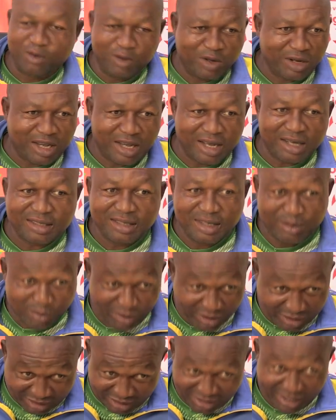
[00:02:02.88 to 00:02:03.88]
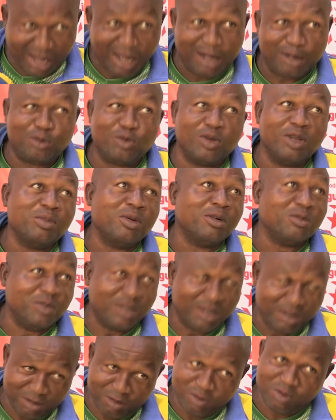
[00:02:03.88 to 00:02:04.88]
vous regardez Blessing actuellement,
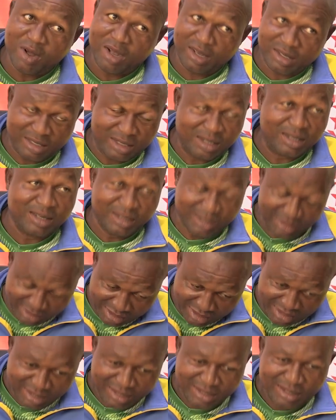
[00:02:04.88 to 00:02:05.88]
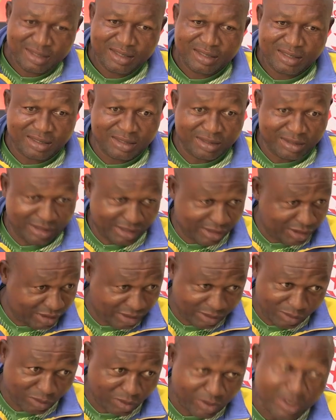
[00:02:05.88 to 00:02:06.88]
vous allez voir
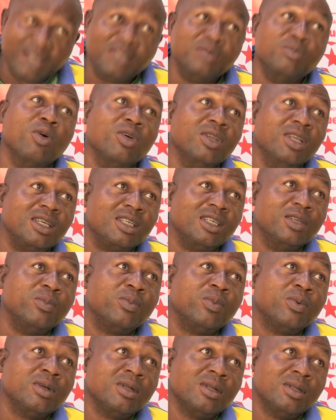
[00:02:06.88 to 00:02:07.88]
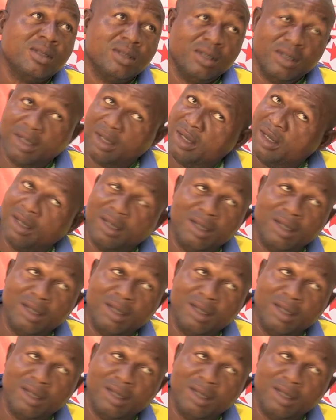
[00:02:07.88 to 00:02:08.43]
qu'on a une bonne équipe. Et